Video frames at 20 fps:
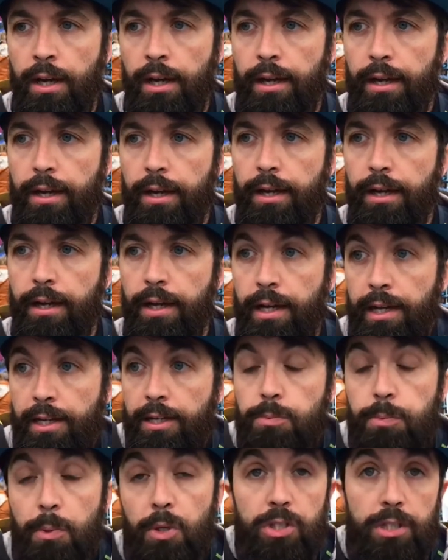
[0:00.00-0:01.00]
eh, la
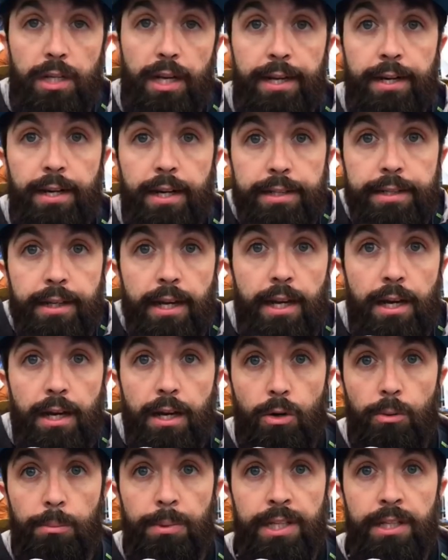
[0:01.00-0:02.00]
risposta in realtà,
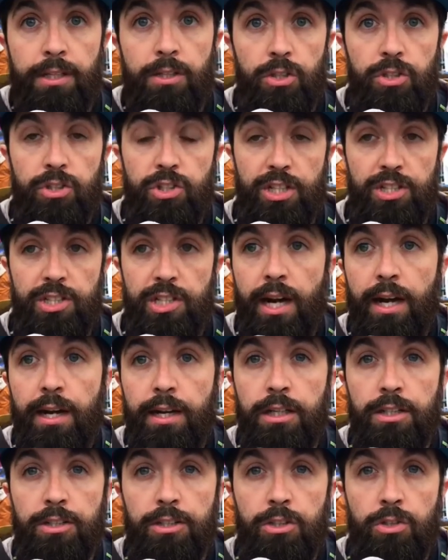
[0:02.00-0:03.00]
come detto, c'è già,
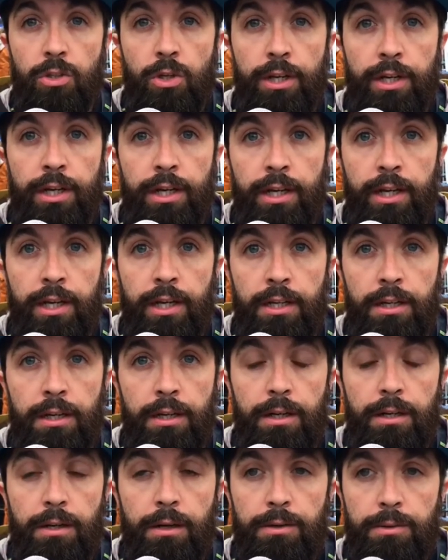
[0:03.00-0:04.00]
nel senso
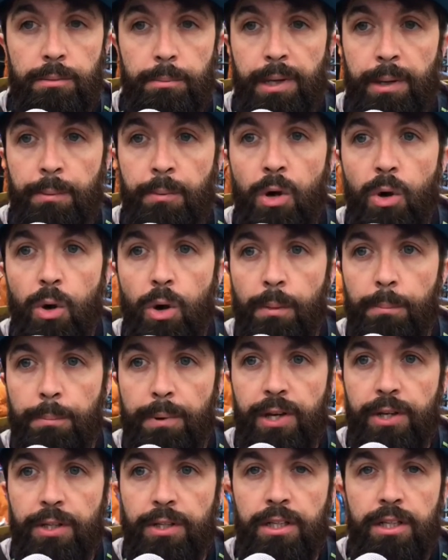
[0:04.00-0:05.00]
che eh, abbiamo ancora un
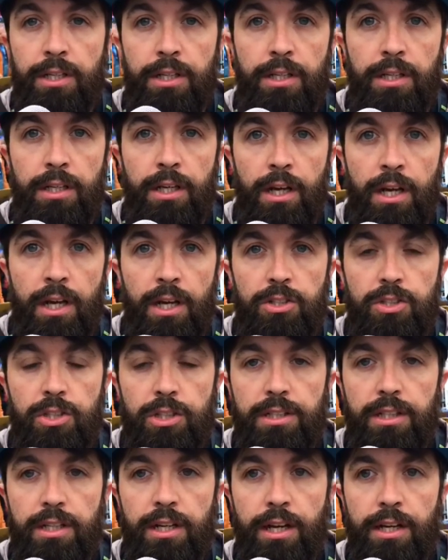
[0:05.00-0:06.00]
paio di
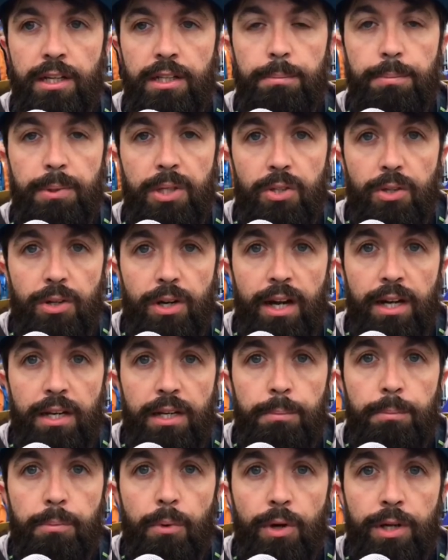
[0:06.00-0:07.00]
centinaia di pettorali
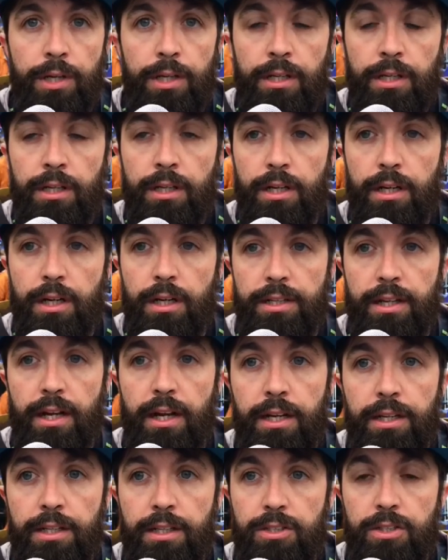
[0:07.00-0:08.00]
e poi in realtà
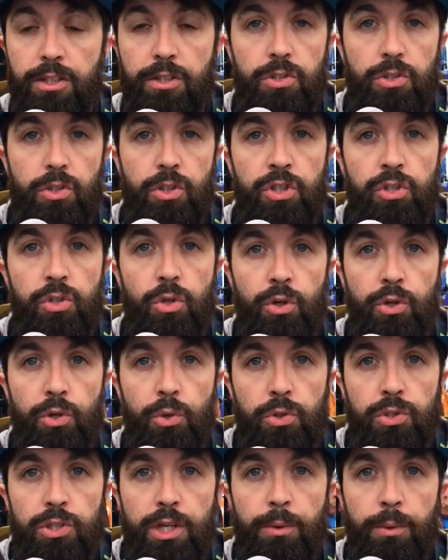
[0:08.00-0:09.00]
le iscrizioni sono
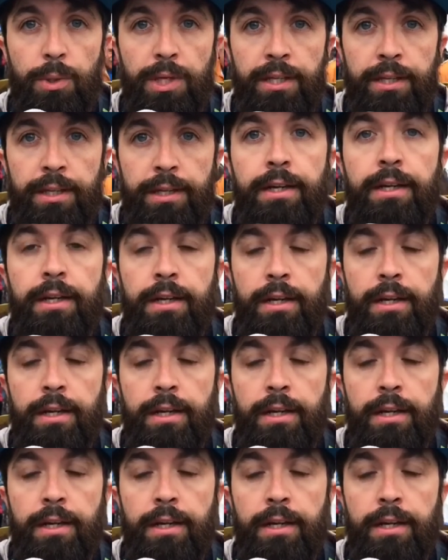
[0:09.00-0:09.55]
chiuse, quindi